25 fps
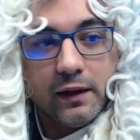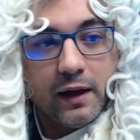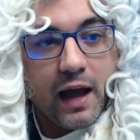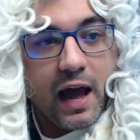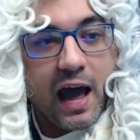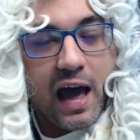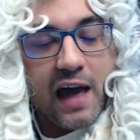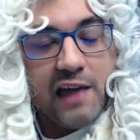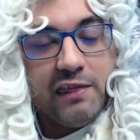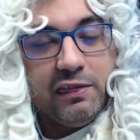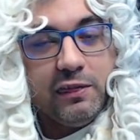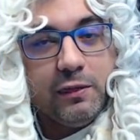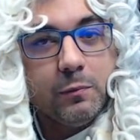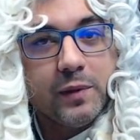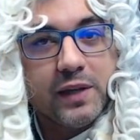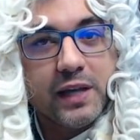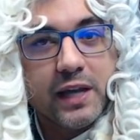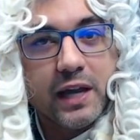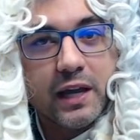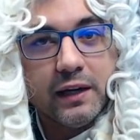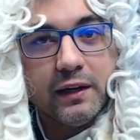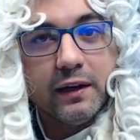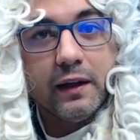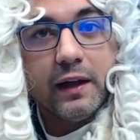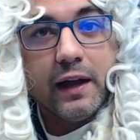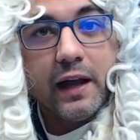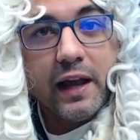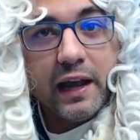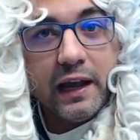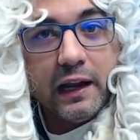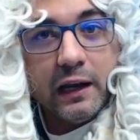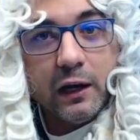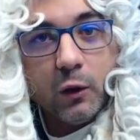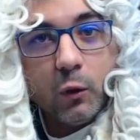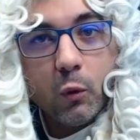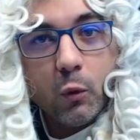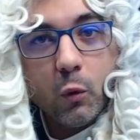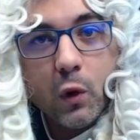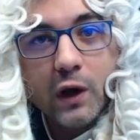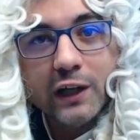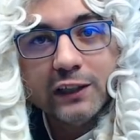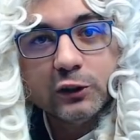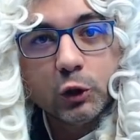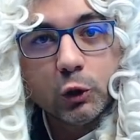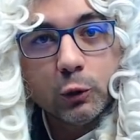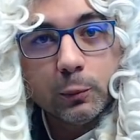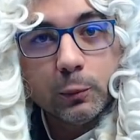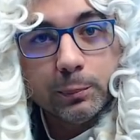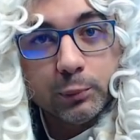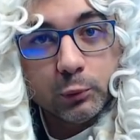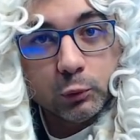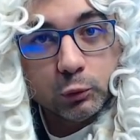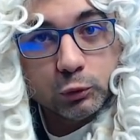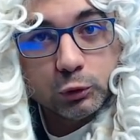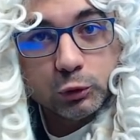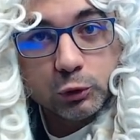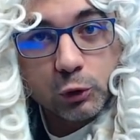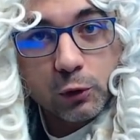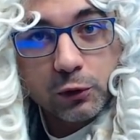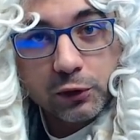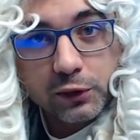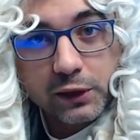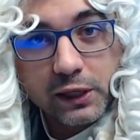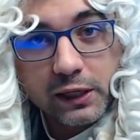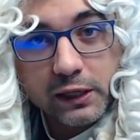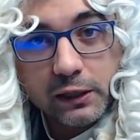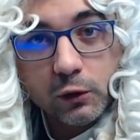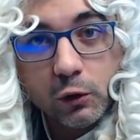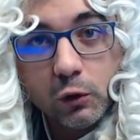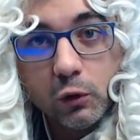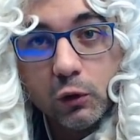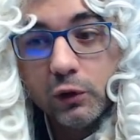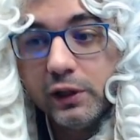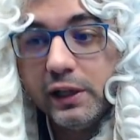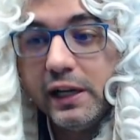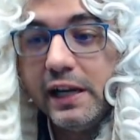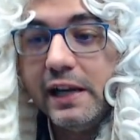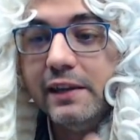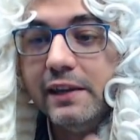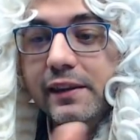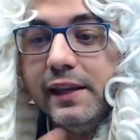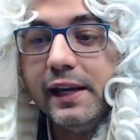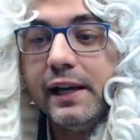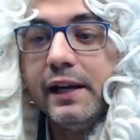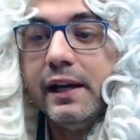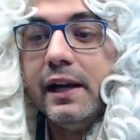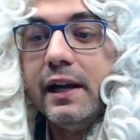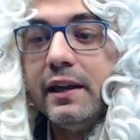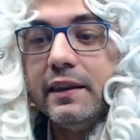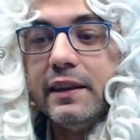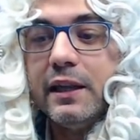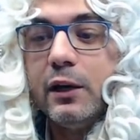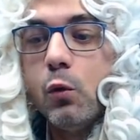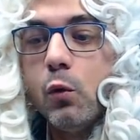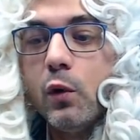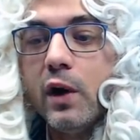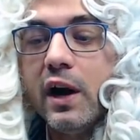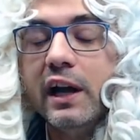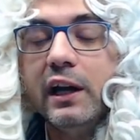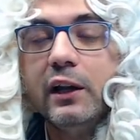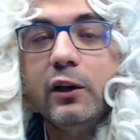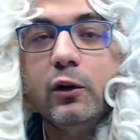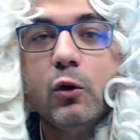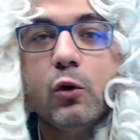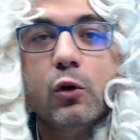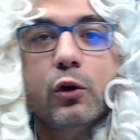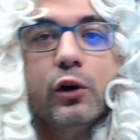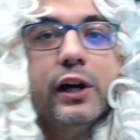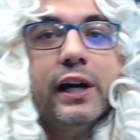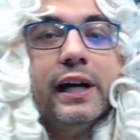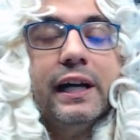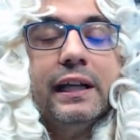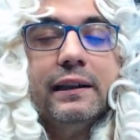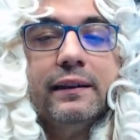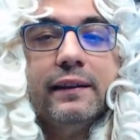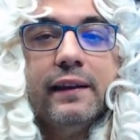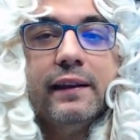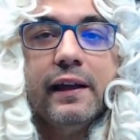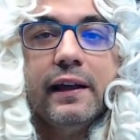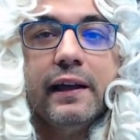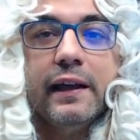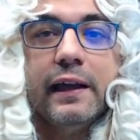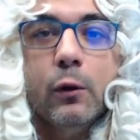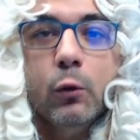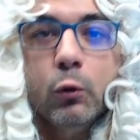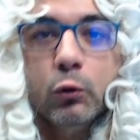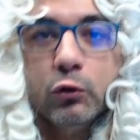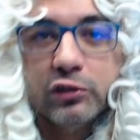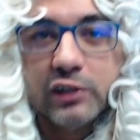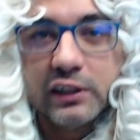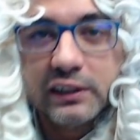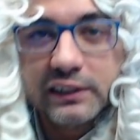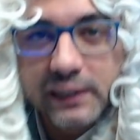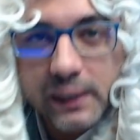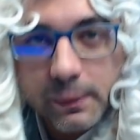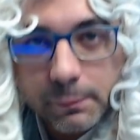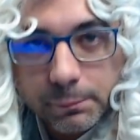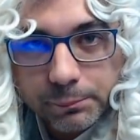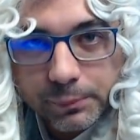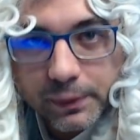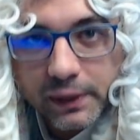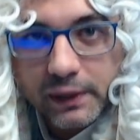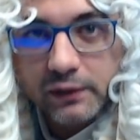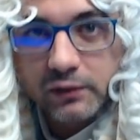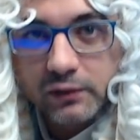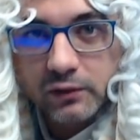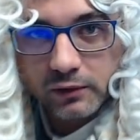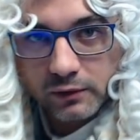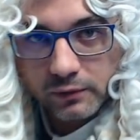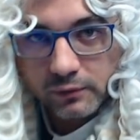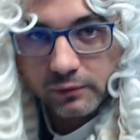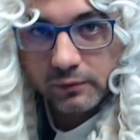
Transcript: Haz bien el 4.0 y deja de jugar con gente que usa trampas.